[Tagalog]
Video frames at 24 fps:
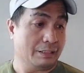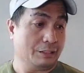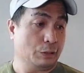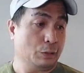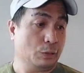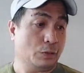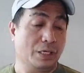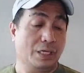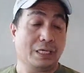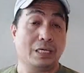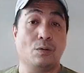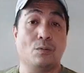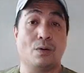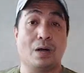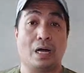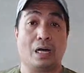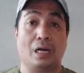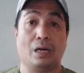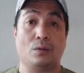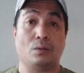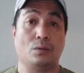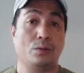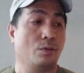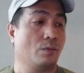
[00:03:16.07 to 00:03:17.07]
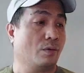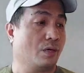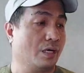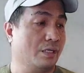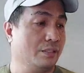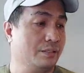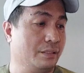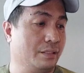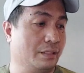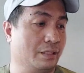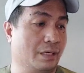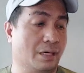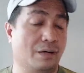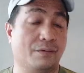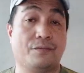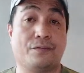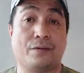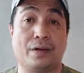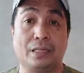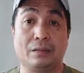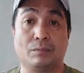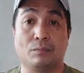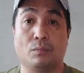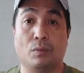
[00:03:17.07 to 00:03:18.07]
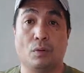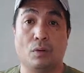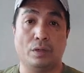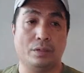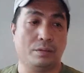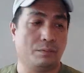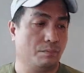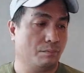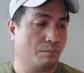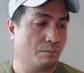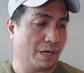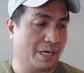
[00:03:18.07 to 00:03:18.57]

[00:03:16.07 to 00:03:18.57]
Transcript: nung hinawakan ko yung kanyang ah, fretboard,